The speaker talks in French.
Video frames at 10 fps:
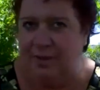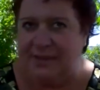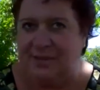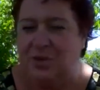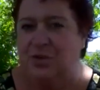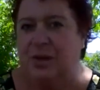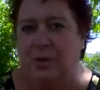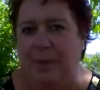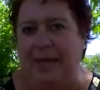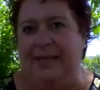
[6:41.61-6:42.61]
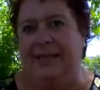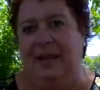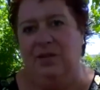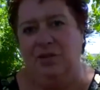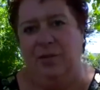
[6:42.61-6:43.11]
parce que je vais reparler de
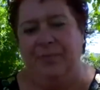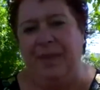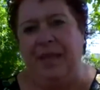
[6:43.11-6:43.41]
l'argent,